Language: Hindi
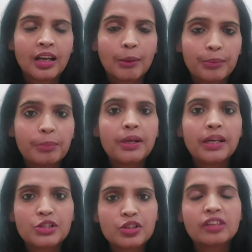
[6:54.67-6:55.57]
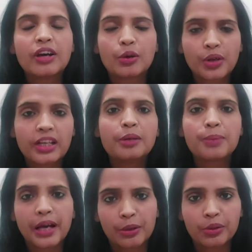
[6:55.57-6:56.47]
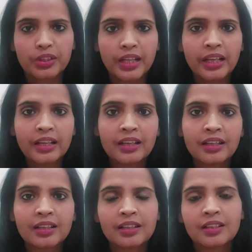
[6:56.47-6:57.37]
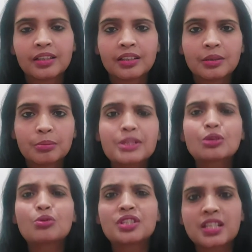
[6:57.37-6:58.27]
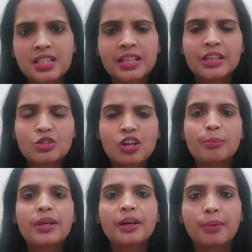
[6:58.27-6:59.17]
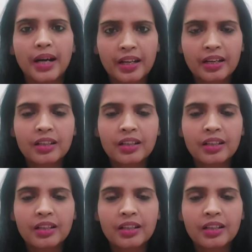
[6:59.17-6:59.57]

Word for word: अपने मिलने जुलने वालों के लिए प्यार होता है बस कुछ चीज़ें हैं जो कभी कभार